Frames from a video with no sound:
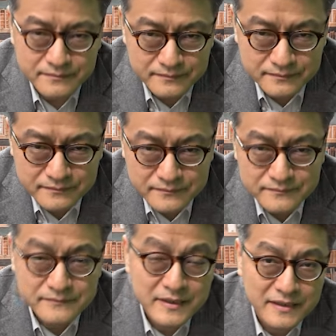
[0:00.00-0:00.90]
うん、
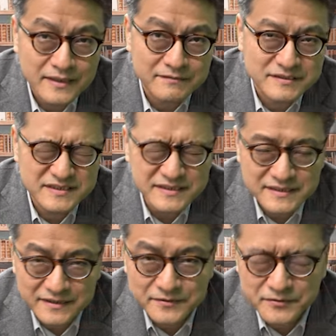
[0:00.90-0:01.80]
彼は信
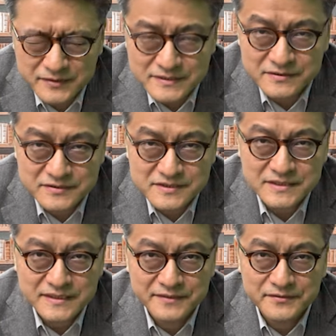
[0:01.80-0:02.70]
念の人でその
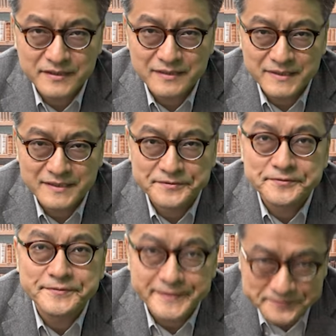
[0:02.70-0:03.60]
信念の中身が
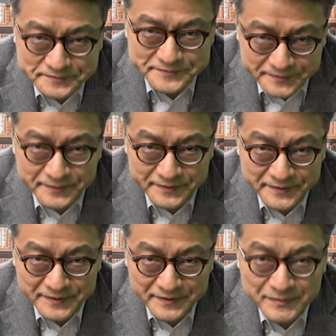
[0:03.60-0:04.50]
狂ってるんですよ。
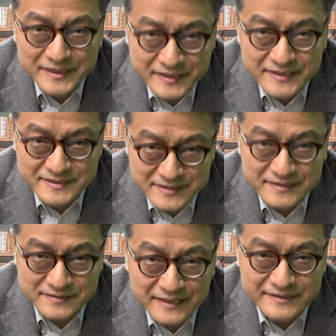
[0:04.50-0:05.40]
まあ、人間じゃな
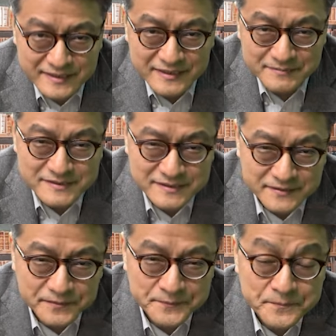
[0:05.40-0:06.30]
いですはっきり言いますけ
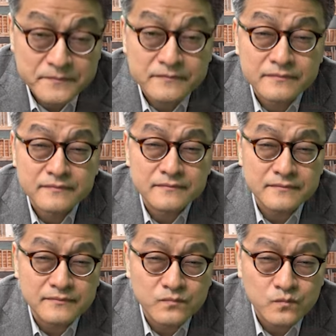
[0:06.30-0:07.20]
ど。う
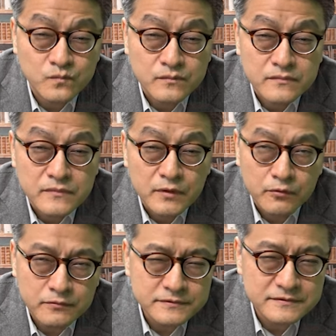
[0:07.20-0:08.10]
ん、
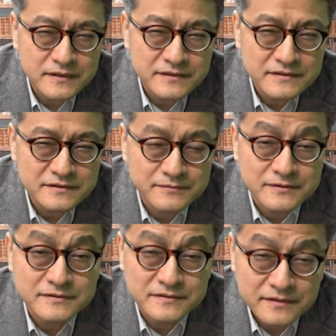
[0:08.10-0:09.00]
皇室の話でも
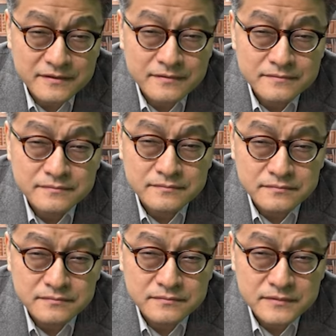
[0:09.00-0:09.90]
ですね、う
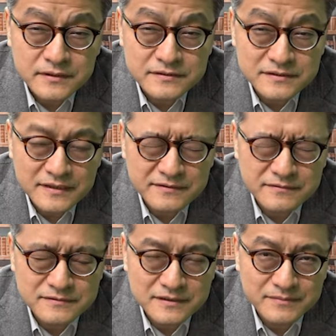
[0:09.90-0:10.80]
ん、悠
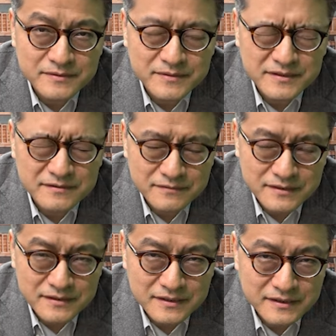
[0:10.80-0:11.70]
仁さままで
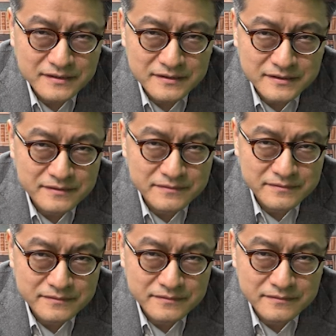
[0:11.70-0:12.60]
は変えないと
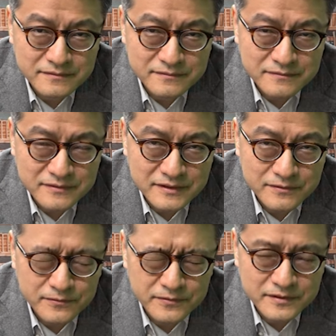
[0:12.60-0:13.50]
いうことには
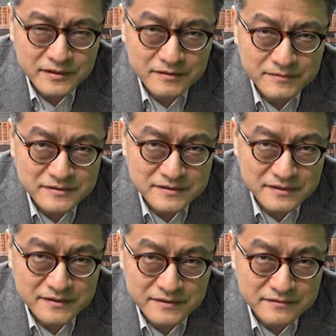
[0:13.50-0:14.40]
合意できます
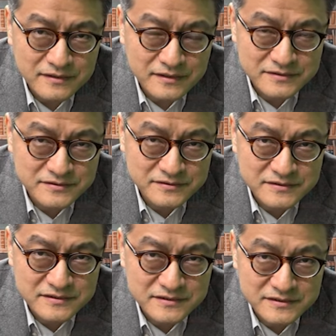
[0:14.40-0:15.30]
かって額賀衆
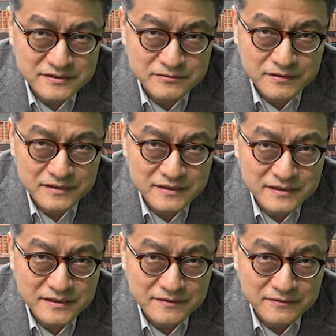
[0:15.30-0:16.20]
議院議長が聞い
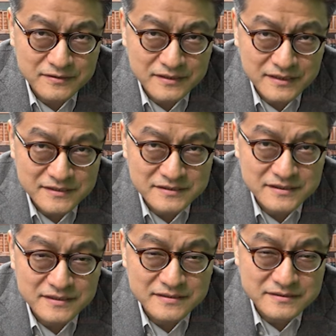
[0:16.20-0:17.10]
てるのに対し
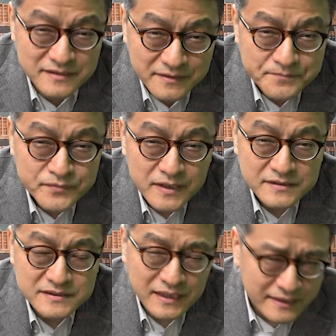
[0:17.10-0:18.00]
てですね
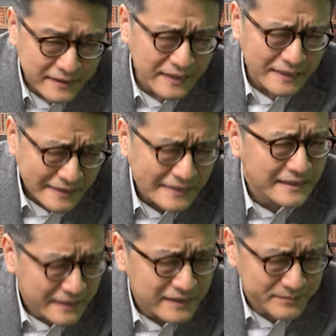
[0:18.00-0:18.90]
仕方がない
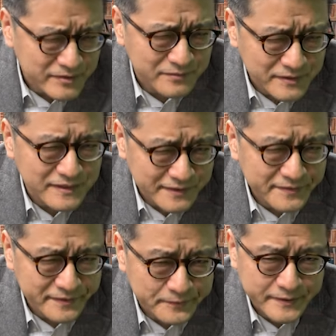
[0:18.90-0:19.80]
から認めてやるっ
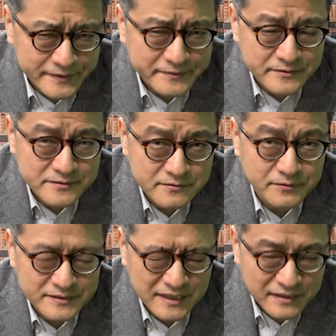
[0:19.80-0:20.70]
て答えた人ですよこ
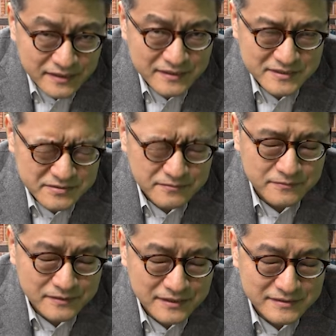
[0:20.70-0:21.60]
れ最近議事録
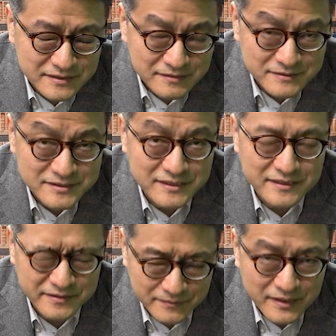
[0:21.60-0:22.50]
公開されましたけ
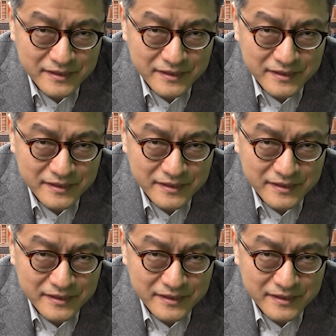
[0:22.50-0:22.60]
れども